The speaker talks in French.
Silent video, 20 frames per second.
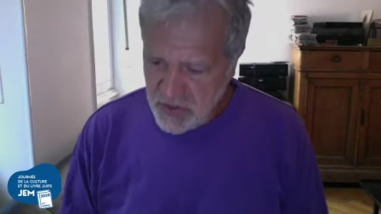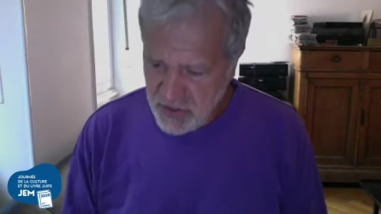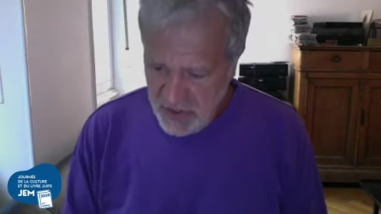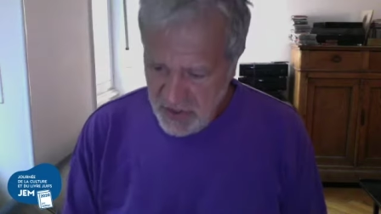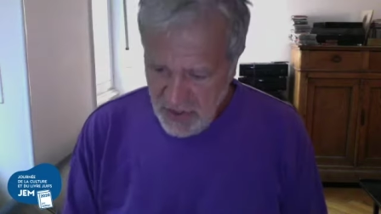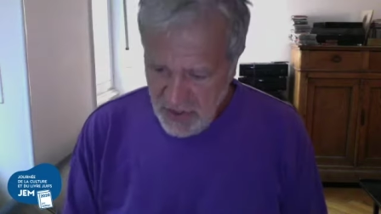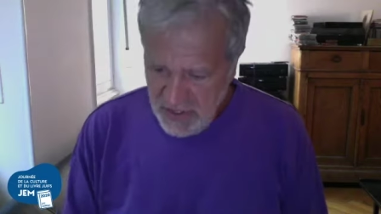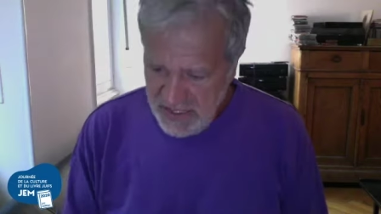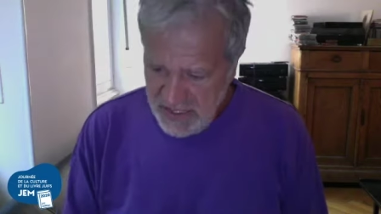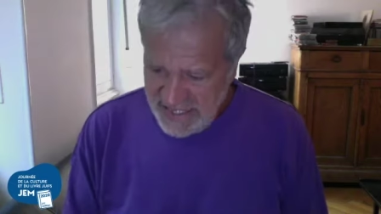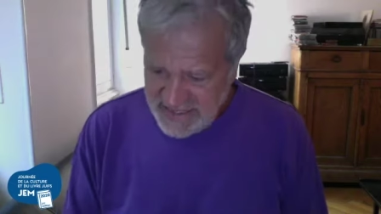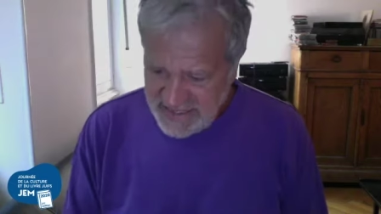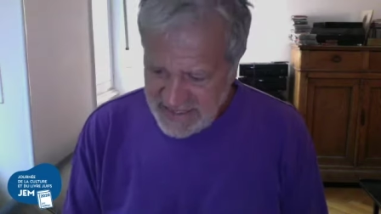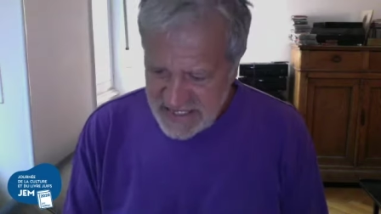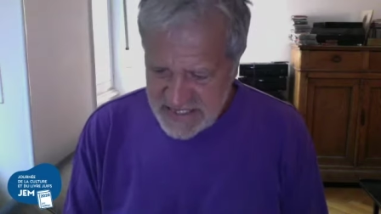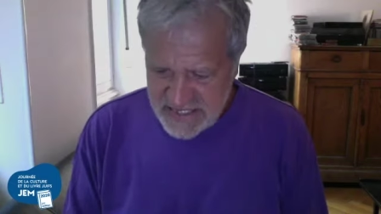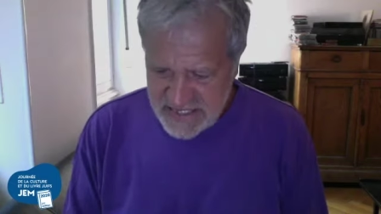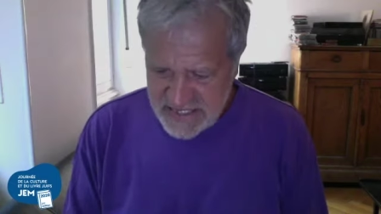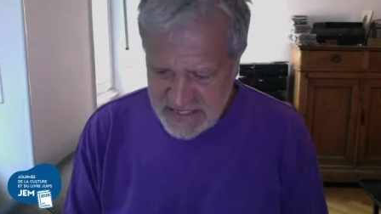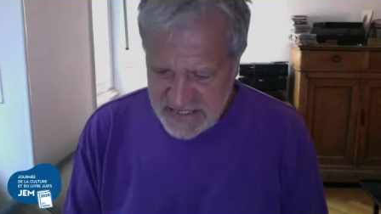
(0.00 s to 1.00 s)
la
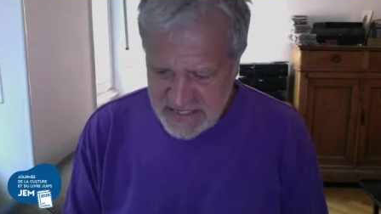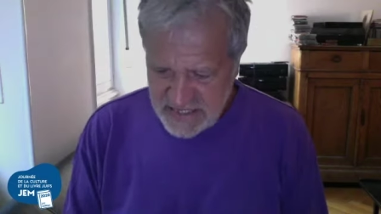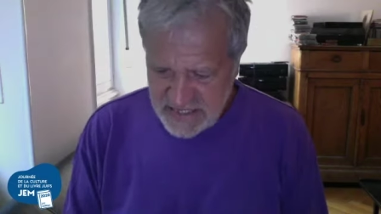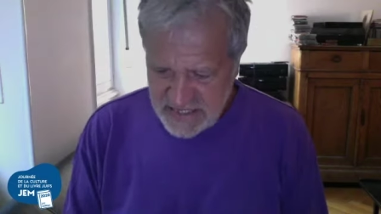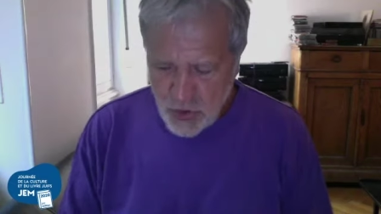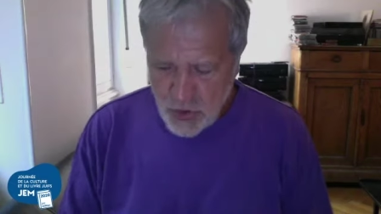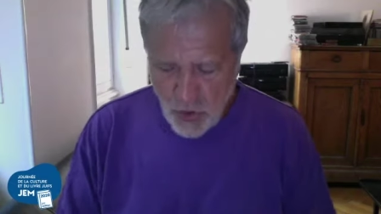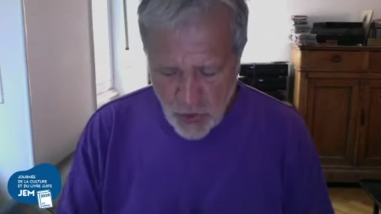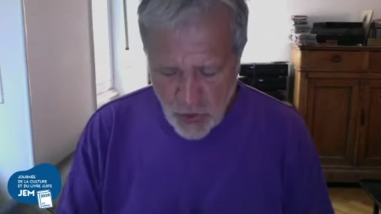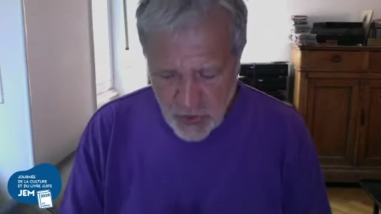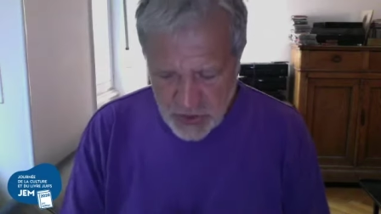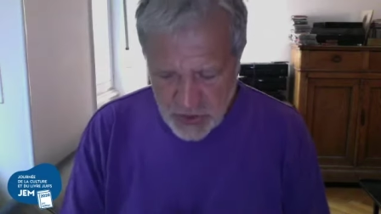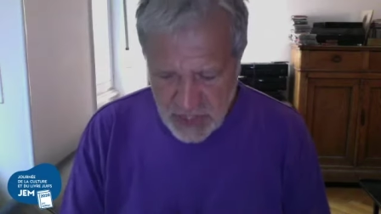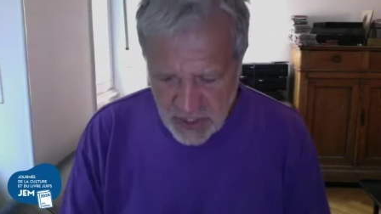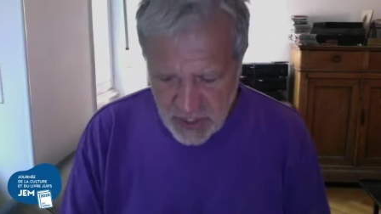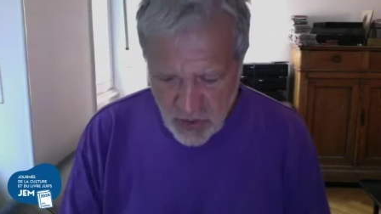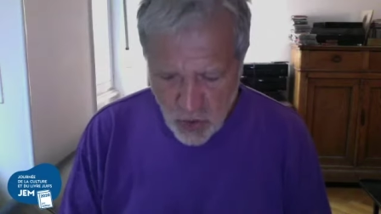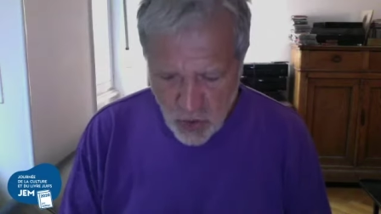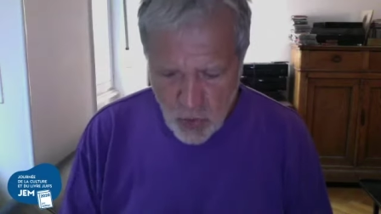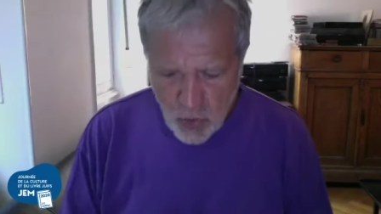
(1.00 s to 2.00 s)
nécessité de reconnaître
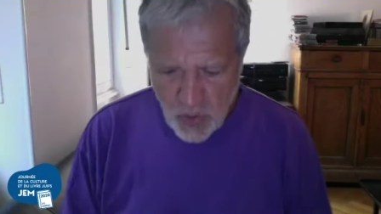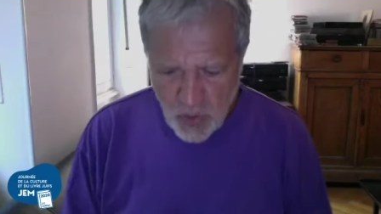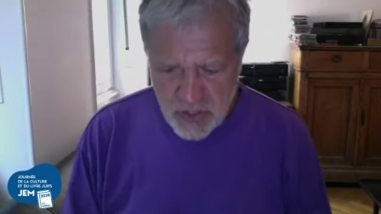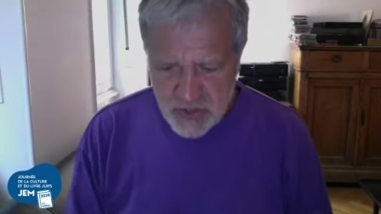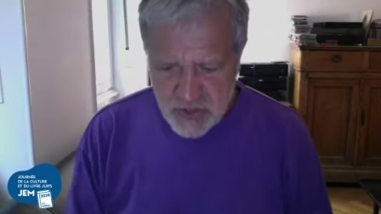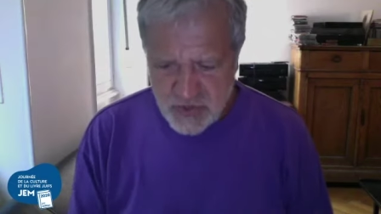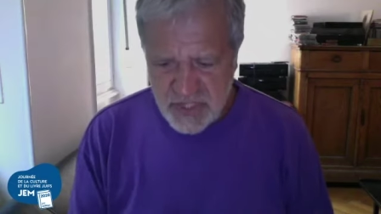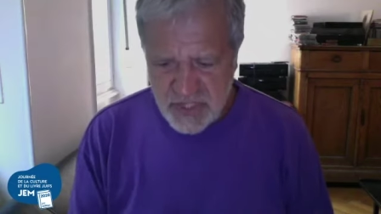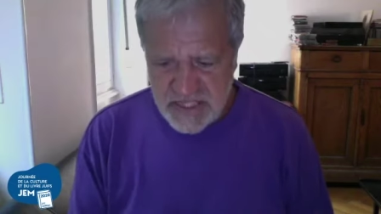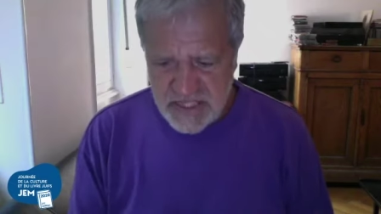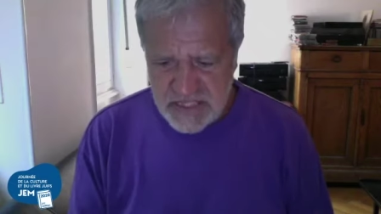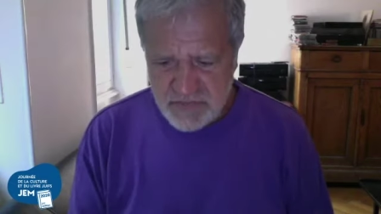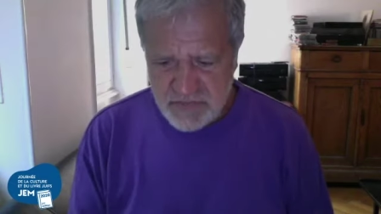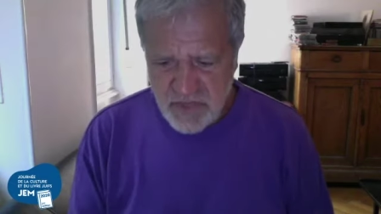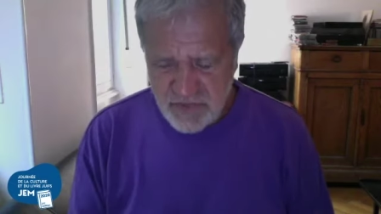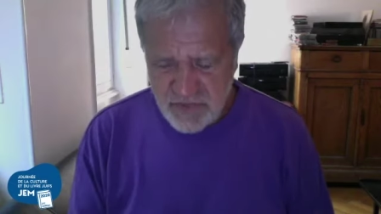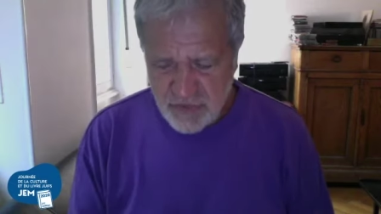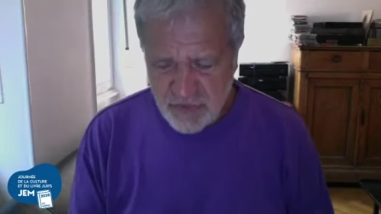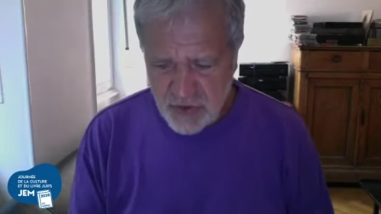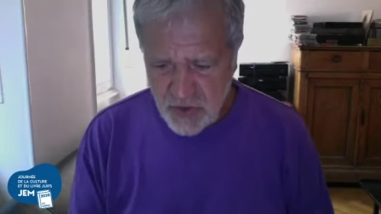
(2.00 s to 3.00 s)
en quoi le judaïsme
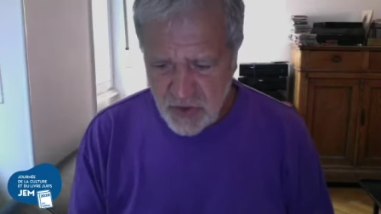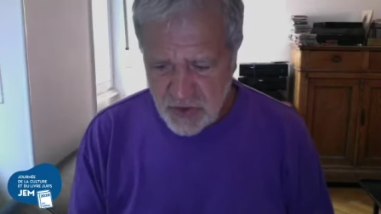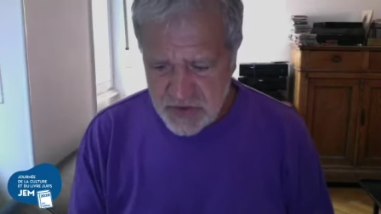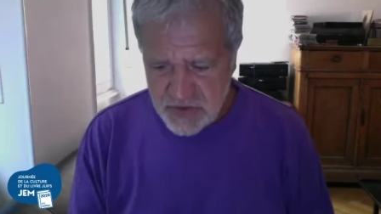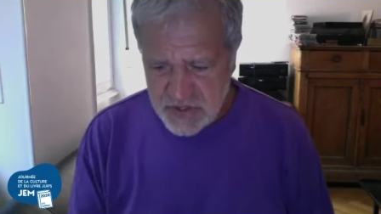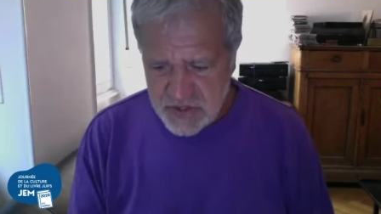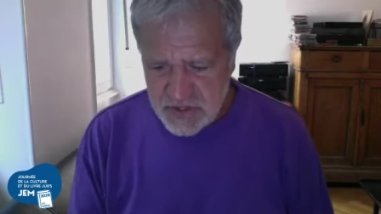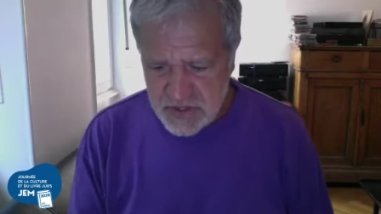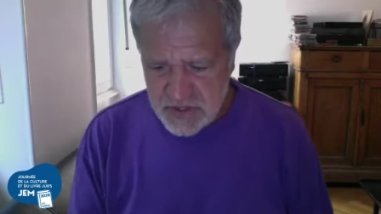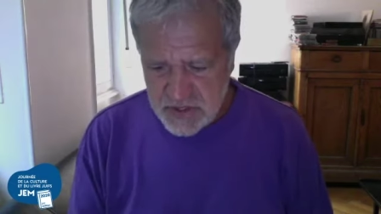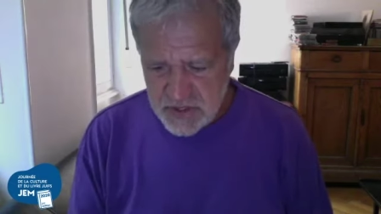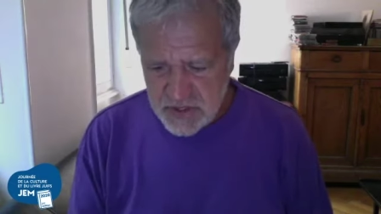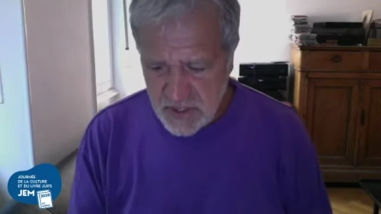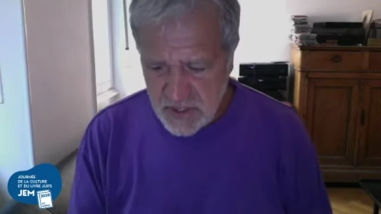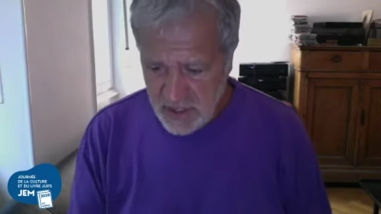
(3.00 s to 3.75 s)
influence